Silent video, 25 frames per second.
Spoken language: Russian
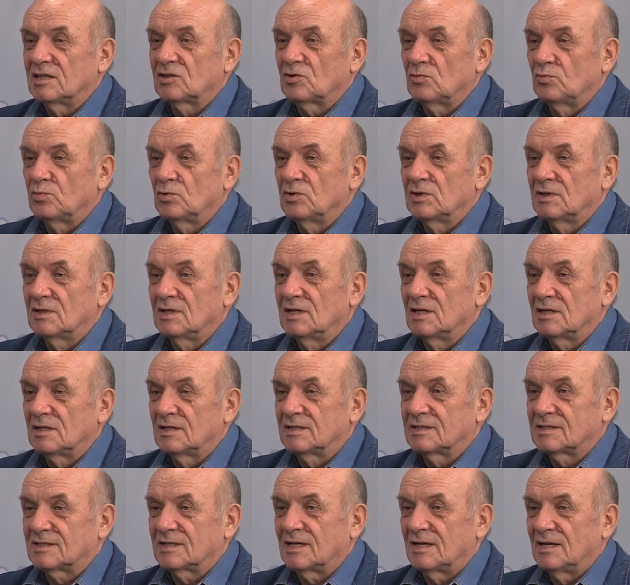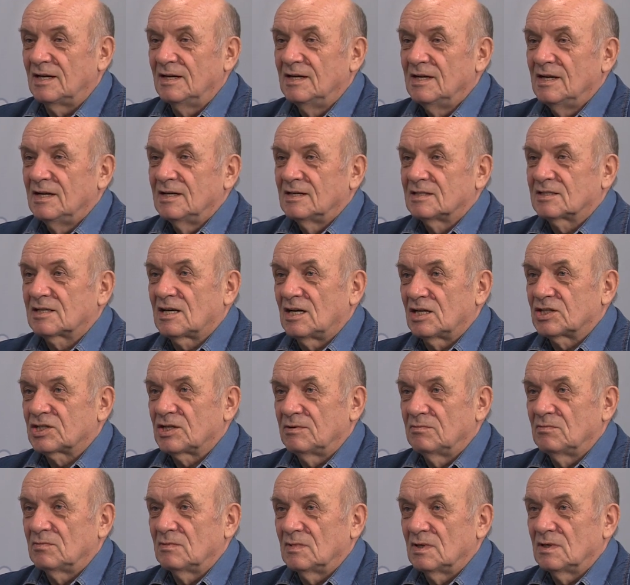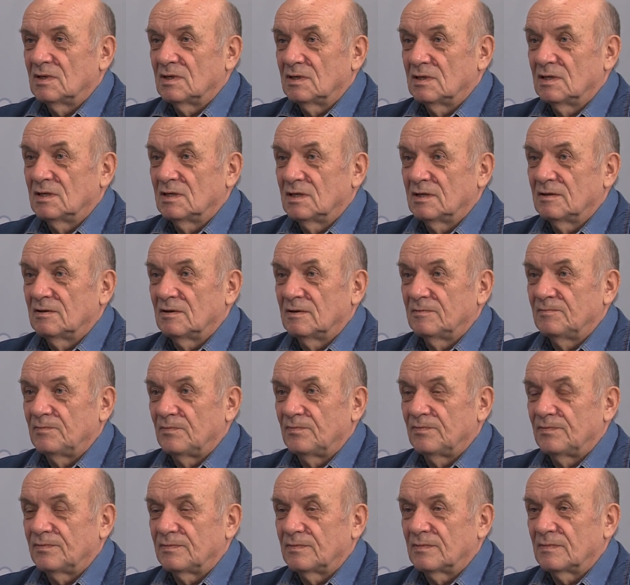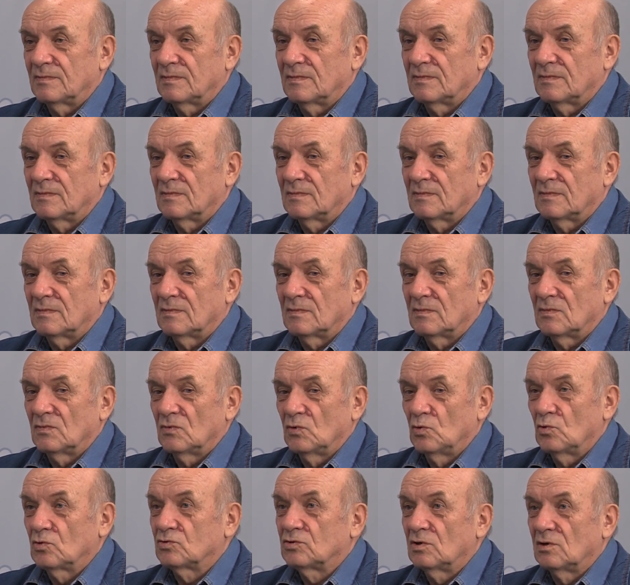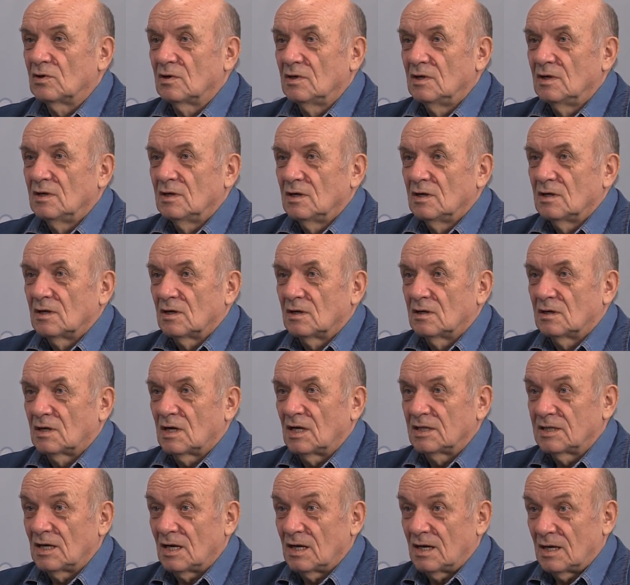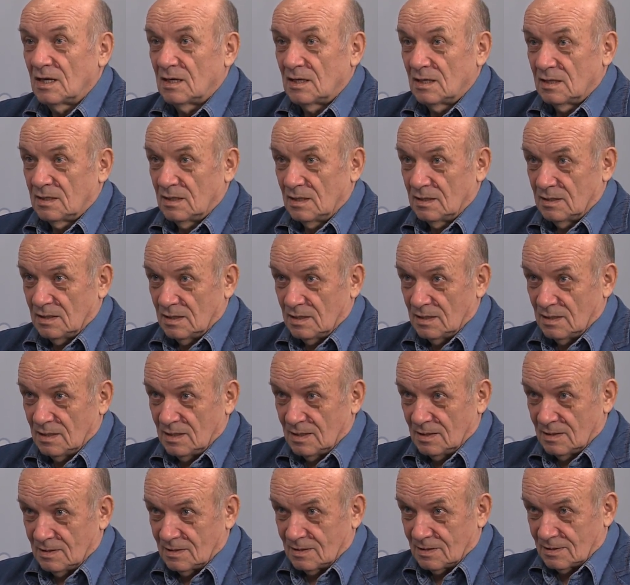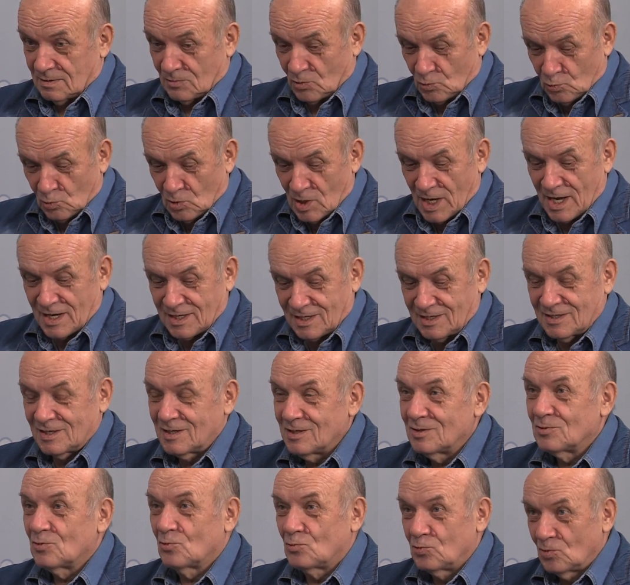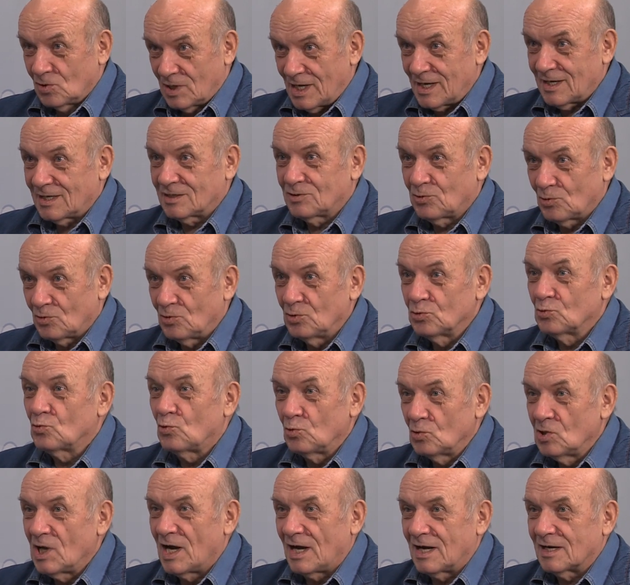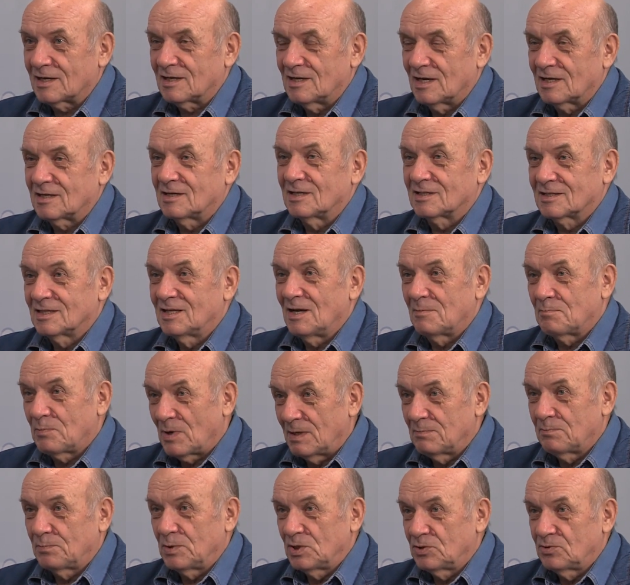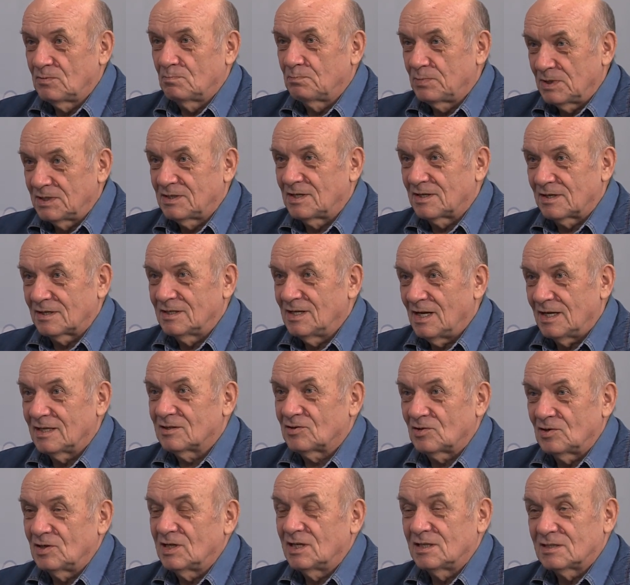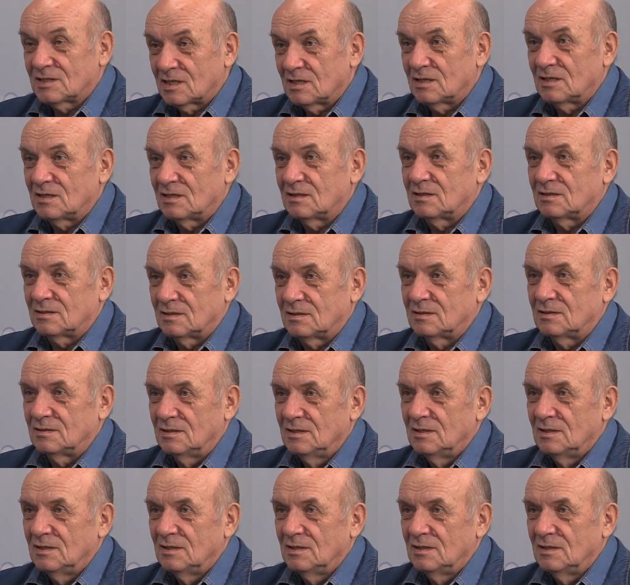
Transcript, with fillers: это будет делаться, скажем, э, ну, когда кулак кулак, то он кулак, а когда пятерня, то это...